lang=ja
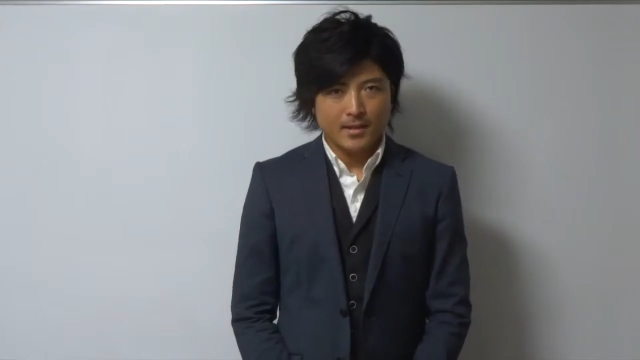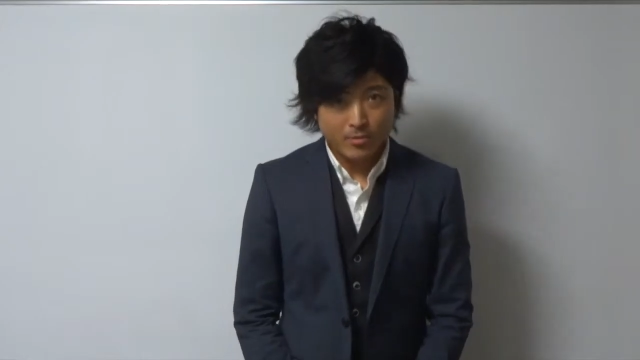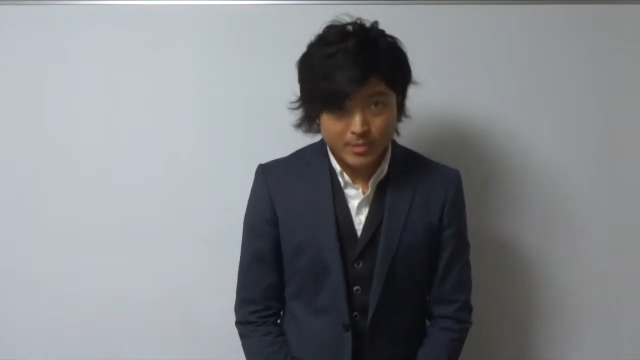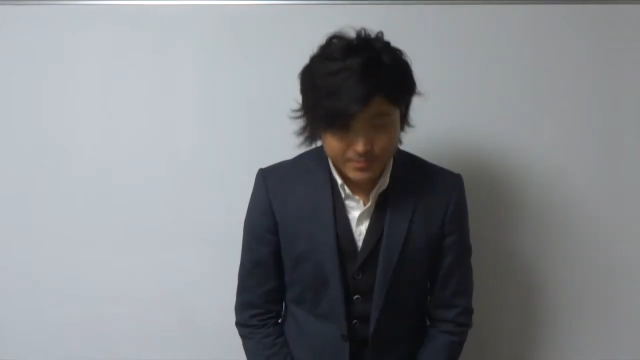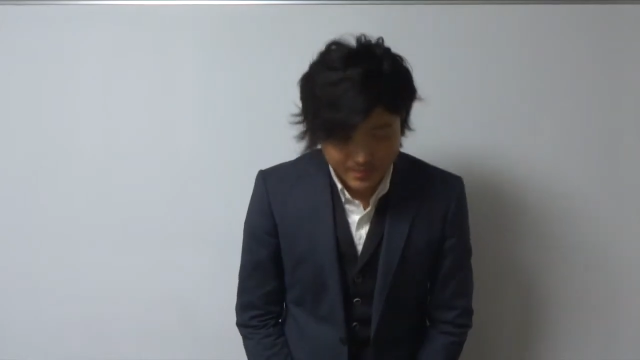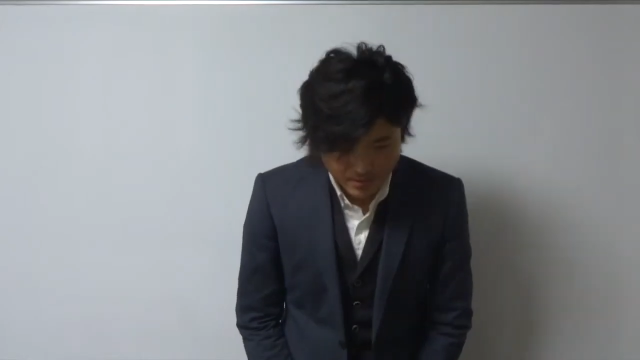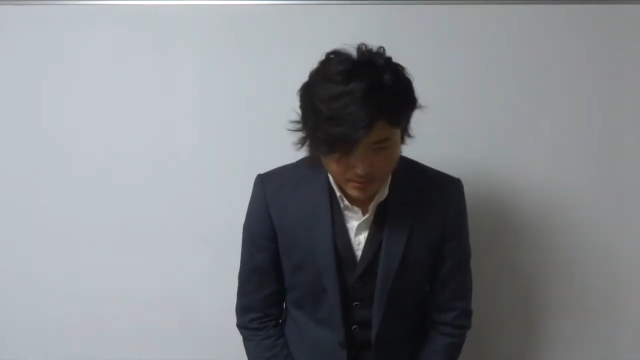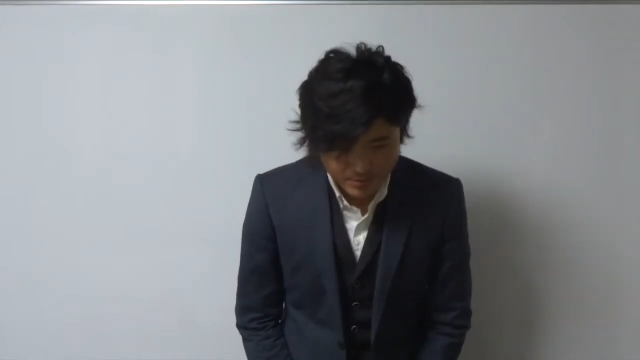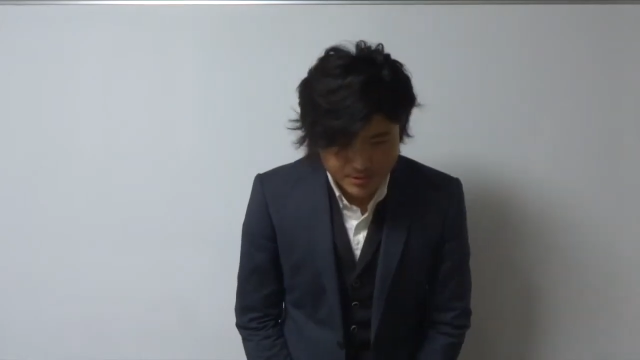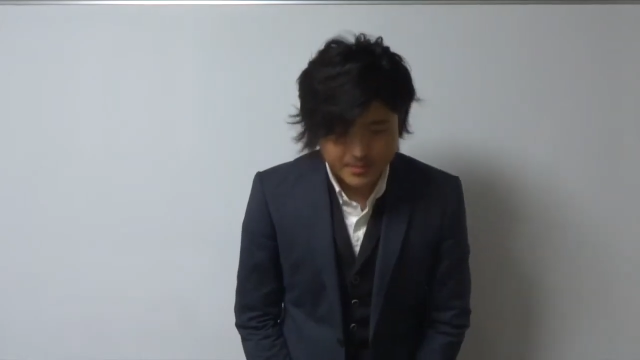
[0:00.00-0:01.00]
にちは、大
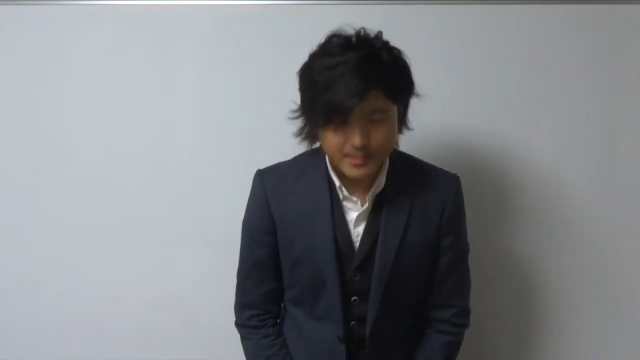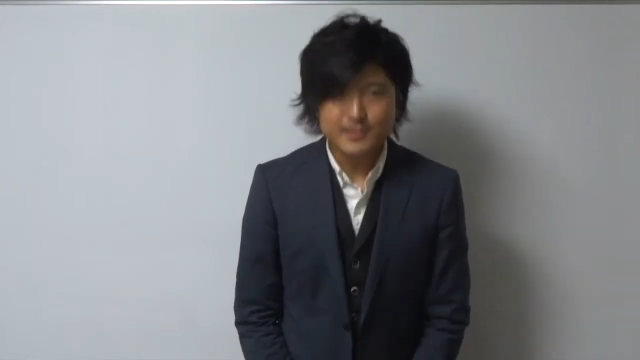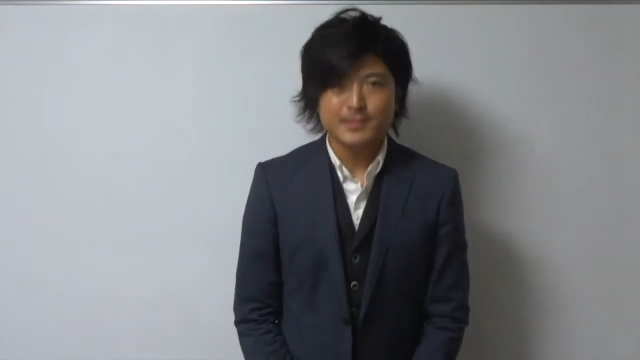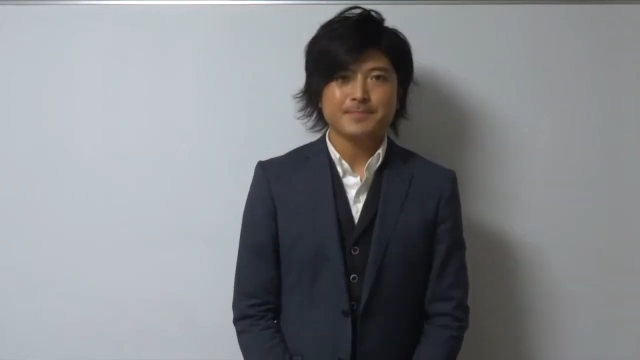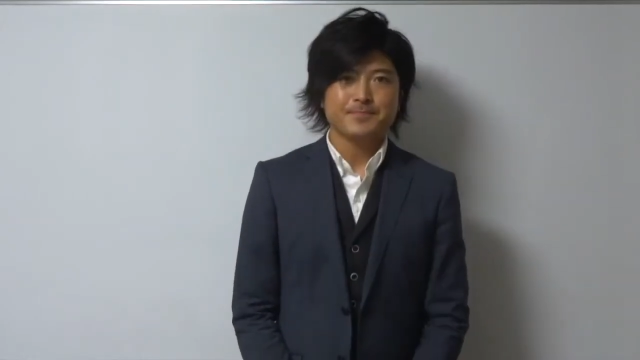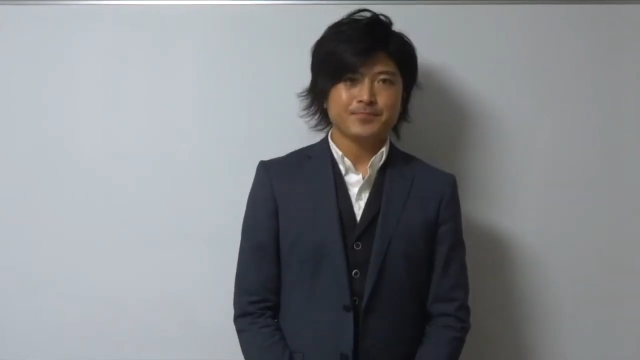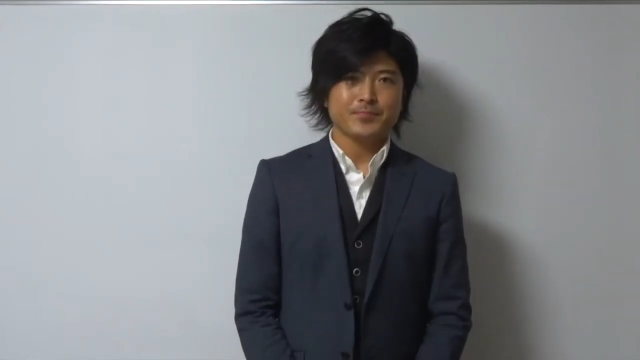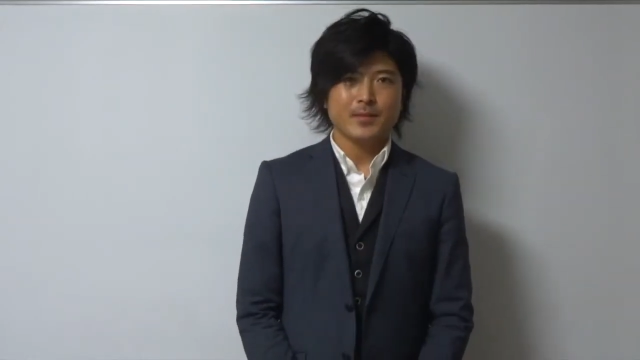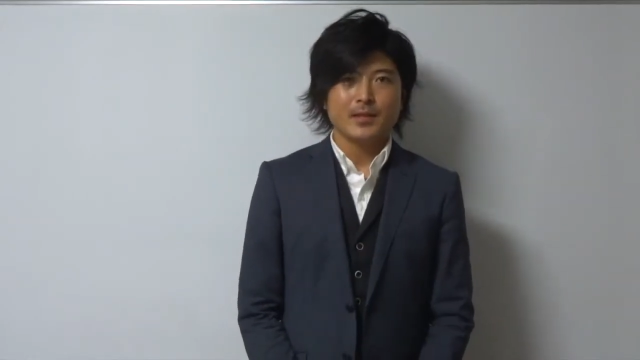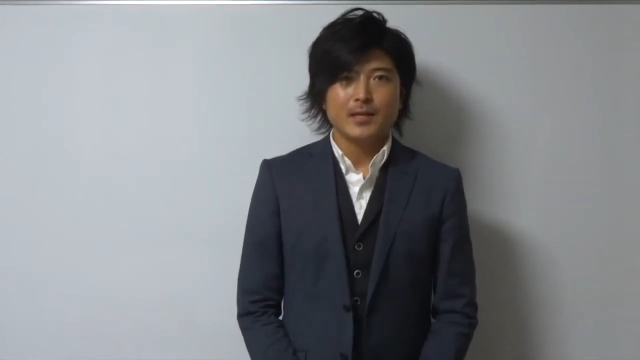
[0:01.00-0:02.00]
島です。
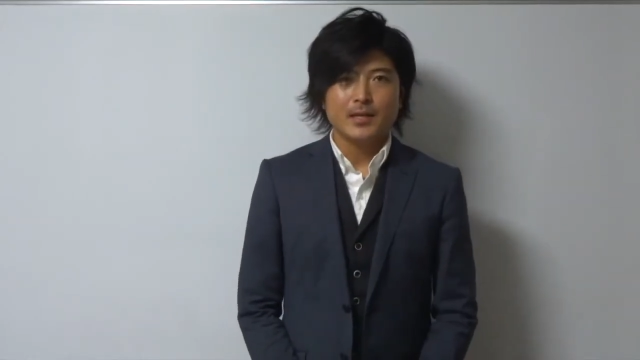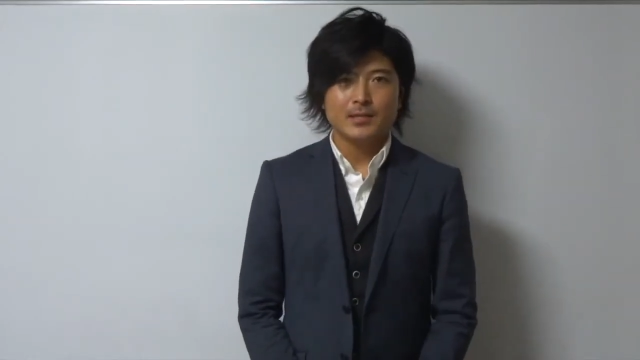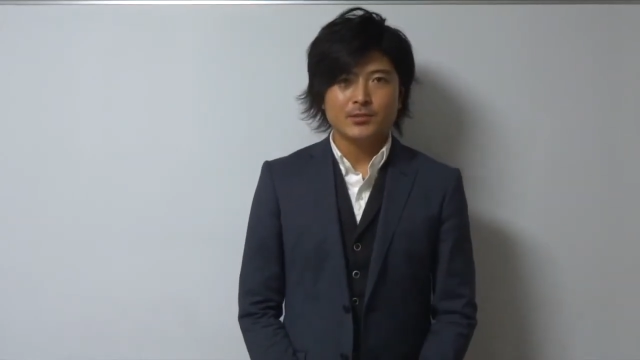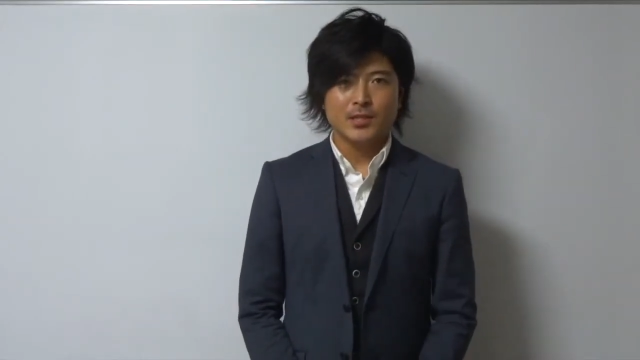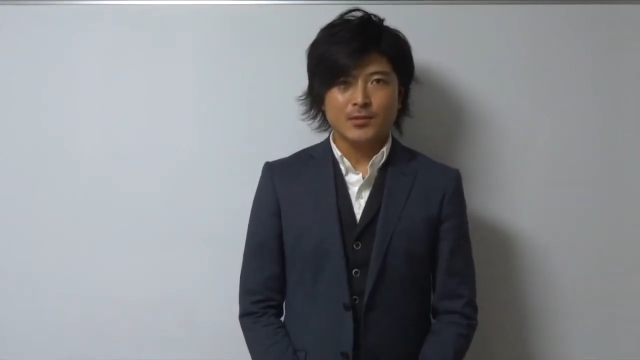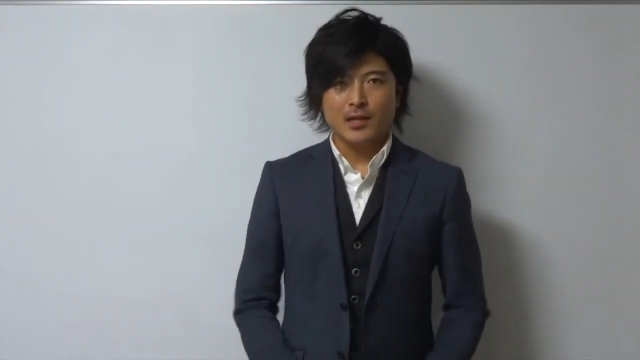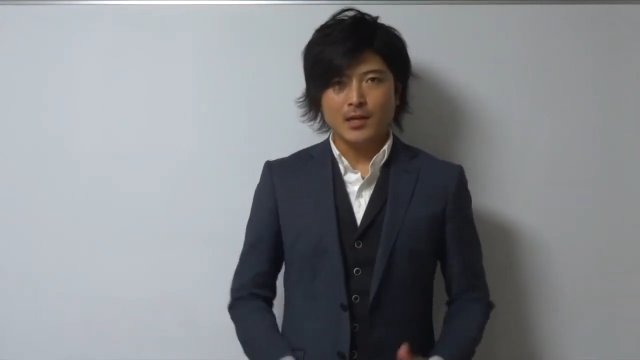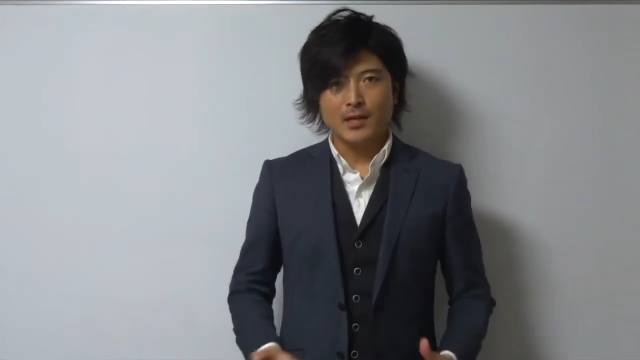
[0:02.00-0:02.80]
それでは